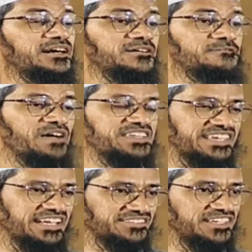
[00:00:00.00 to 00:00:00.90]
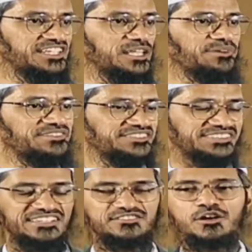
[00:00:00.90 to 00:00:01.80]
বৈশ্যরা
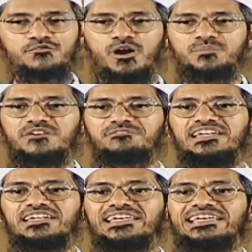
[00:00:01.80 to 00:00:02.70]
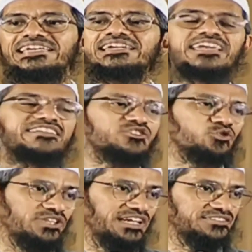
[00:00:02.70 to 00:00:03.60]
ব্যবসায়ী সমাজ স্রষ্টের পা থেকে
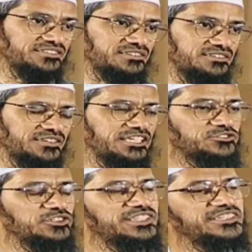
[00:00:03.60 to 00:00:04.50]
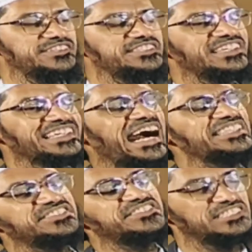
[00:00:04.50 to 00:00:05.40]
সৃষ্টি হয়েছে শূদ্ররা তাহলে এটা একটা
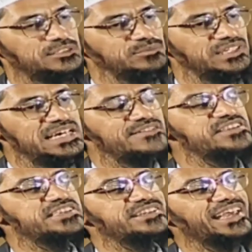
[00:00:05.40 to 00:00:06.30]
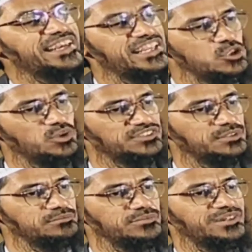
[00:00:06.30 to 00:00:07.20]
বর্ণ প্রথা যেটা আছে
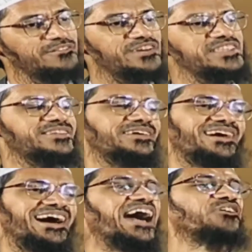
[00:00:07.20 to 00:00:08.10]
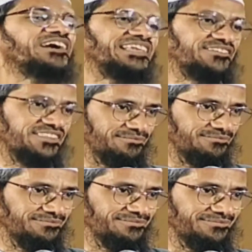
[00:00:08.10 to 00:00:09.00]
হিন্দুজমে আর আমি এটা মানি না